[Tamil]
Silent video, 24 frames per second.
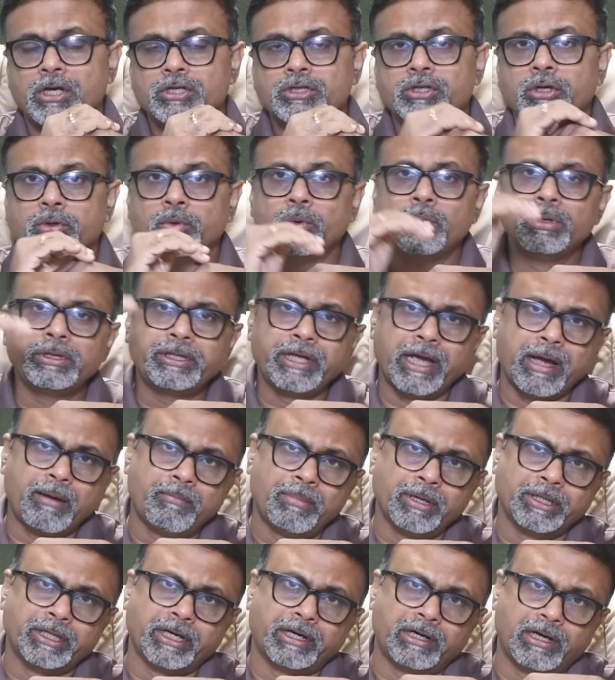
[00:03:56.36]
ஸோ நூற்றி
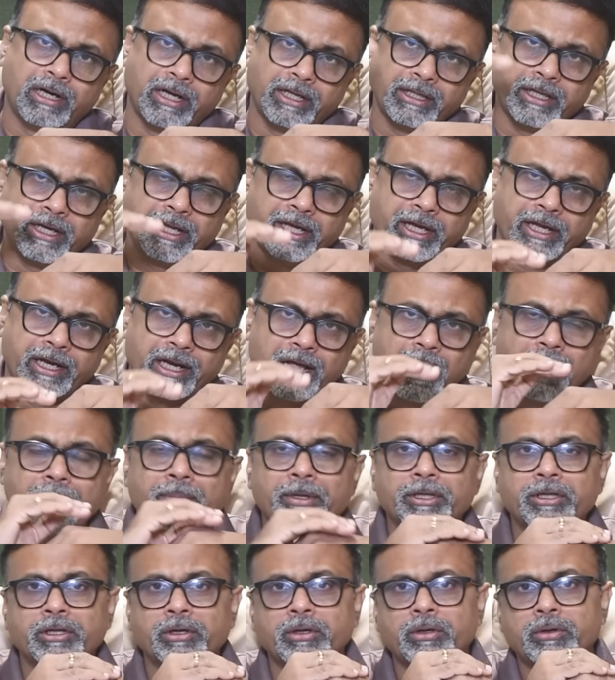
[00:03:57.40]
ஐம்பத்தெட்டுலேருந்து நீங்கள்
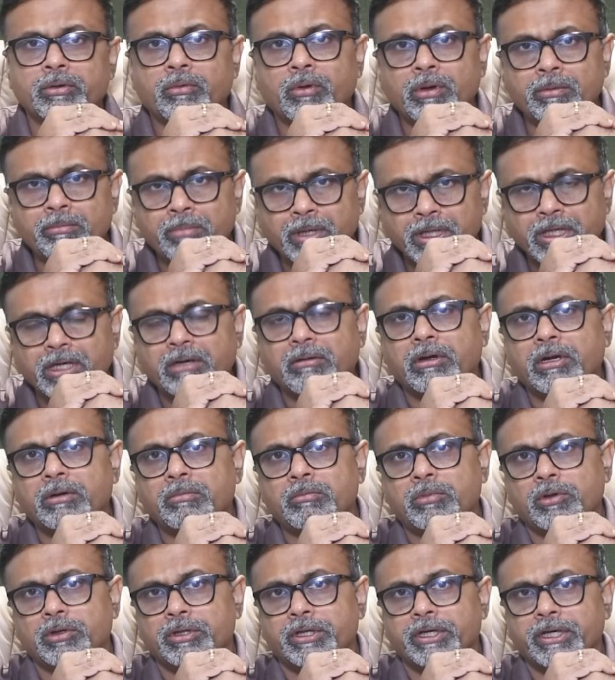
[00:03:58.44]
நாற்பத்தி ஒன்பதுக்கு
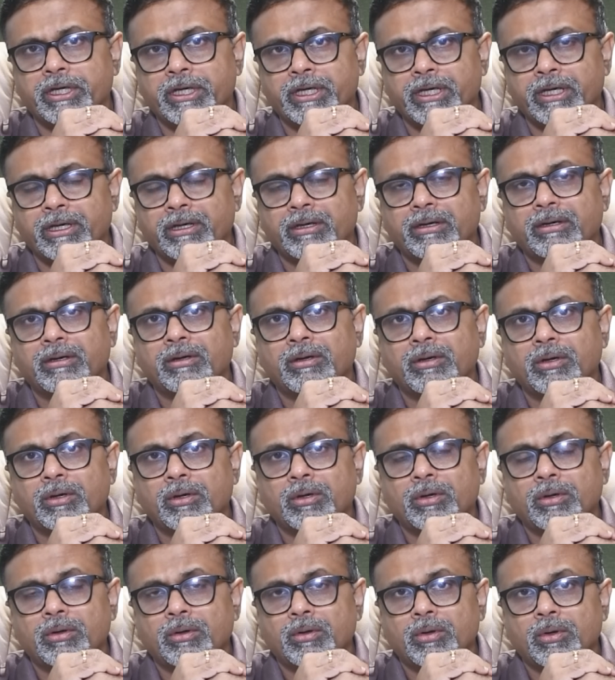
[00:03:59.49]
வரும்போது
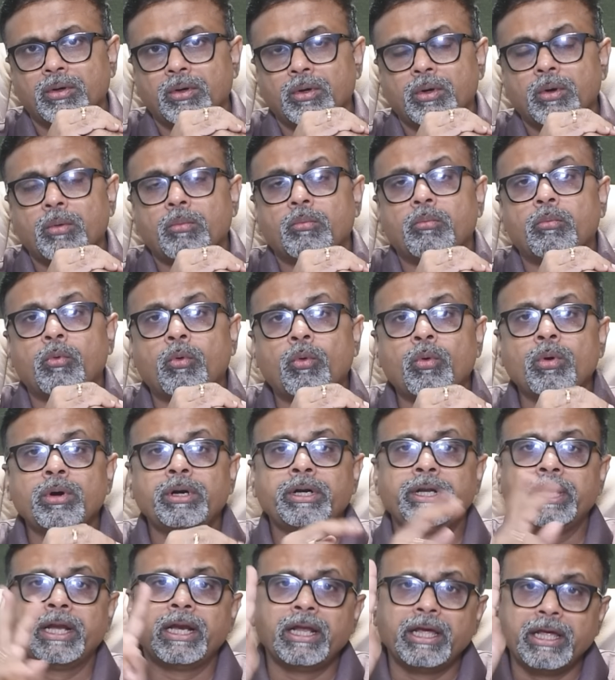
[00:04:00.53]

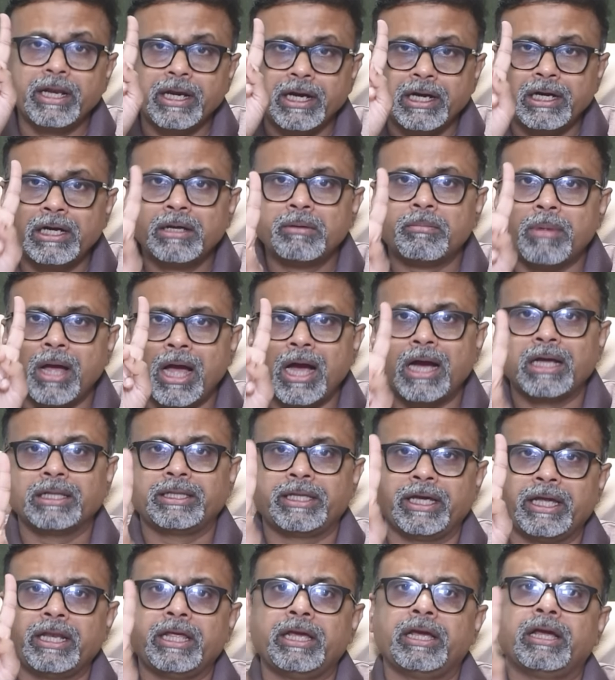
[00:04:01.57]
மூன்றில் இரண்டு
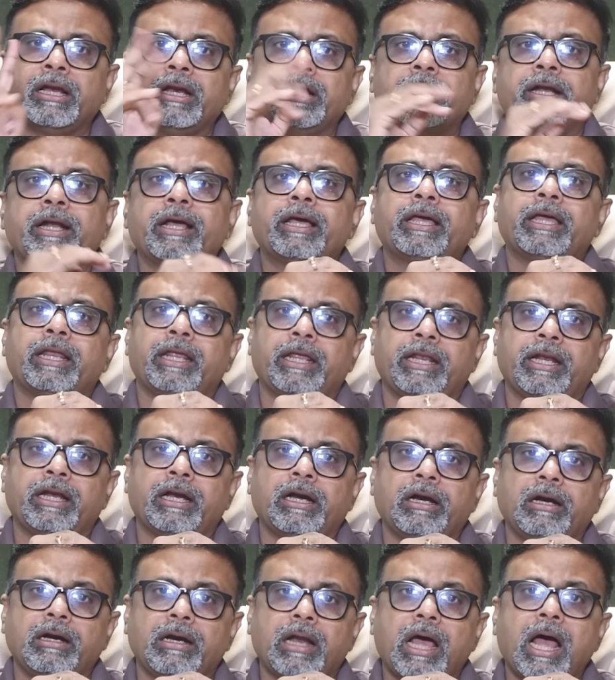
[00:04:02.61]
பாகத்தை நீங்கள் இழக்கிறீர்கள்